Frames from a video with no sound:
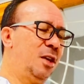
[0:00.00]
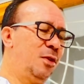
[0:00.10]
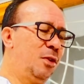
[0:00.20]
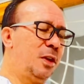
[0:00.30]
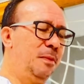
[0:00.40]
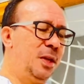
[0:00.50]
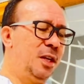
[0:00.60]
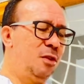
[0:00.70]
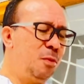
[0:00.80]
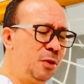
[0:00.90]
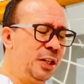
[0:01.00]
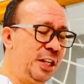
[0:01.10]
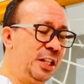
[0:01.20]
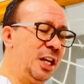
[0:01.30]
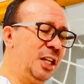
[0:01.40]
orang bilang, Romo nanti
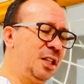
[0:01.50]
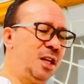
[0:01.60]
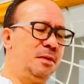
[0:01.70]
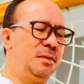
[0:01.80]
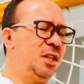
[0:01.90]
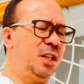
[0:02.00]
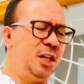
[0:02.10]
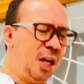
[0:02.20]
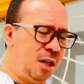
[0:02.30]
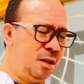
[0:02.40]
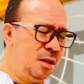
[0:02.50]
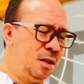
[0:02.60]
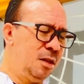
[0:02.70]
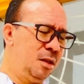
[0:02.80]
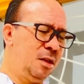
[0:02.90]
kita antar, sebenarnya tidak.
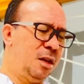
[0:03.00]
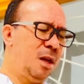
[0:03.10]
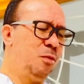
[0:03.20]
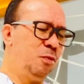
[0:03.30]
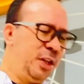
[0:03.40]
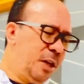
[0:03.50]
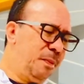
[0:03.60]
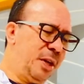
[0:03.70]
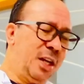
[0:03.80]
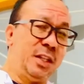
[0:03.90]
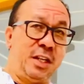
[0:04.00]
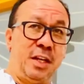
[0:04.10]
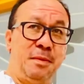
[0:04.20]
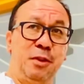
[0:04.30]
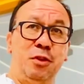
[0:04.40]
Kamu tidak pernah antar
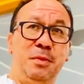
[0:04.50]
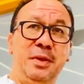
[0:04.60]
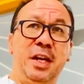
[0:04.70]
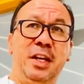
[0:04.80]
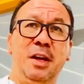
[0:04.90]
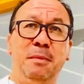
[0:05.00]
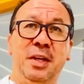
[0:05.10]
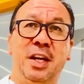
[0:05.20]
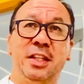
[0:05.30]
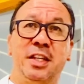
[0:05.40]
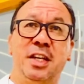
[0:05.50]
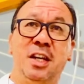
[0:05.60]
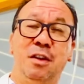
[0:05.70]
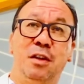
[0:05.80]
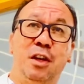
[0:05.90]
saya masuk seminari, ngapain antar saya
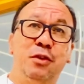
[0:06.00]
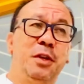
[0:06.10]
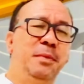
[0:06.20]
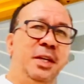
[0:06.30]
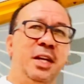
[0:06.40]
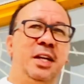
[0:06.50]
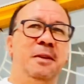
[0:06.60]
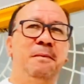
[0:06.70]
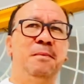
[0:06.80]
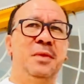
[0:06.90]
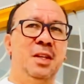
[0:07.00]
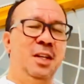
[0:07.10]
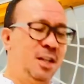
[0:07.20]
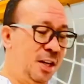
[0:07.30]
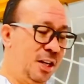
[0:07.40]
kalau saya pindah.
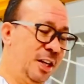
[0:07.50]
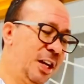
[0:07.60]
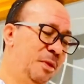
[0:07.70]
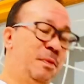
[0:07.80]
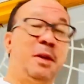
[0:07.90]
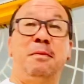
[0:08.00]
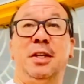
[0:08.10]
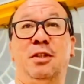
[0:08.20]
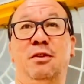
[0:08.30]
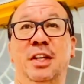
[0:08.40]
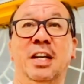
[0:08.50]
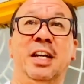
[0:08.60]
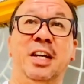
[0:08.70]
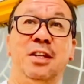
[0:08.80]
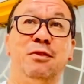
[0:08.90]
Karena kami pada pastor ini
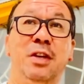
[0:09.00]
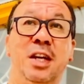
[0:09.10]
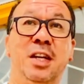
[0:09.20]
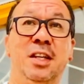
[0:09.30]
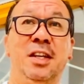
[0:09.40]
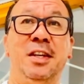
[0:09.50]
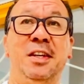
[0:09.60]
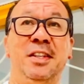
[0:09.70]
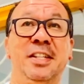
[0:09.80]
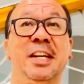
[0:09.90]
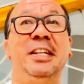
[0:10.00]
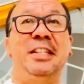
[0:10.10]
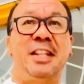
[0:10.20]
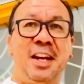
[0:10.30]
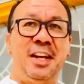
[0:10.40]
kadang juga cari
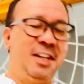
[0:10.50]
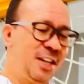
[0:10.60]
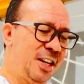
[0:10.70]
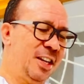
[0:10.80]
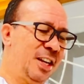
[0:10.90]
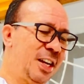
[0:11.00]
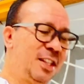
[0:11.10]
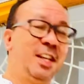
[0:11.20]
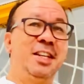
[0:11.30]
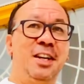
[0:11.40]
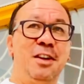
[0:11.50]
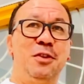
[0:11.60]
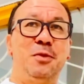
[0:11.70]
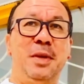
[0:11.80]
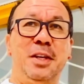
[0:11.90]
tren, karena katanya kalau
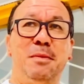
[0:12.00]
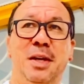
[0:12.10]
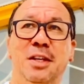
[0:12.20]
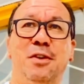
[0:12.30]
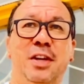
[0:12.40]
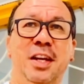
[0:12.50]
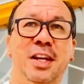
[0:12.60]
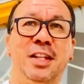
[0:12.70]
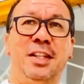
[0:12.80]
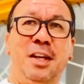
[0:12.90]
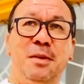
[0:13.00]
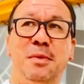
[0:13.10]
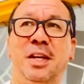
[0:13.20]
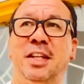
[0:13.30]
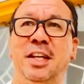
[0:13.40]
semakin banyak orang yang antar,
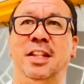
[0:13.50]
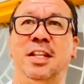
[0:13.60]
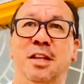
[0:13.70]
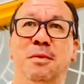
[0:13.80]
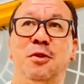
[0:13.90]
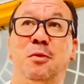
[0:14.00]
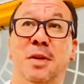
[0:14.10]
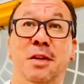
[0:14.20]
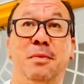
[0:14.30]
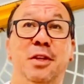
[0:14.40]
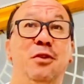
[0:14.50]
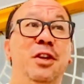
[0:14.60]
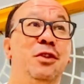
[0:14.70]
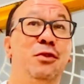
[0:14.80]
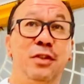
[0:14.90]
berarti kita termasuk pastor
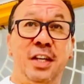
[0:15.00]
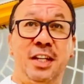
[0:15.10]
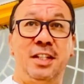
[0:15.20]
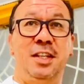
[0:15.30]
yang sukses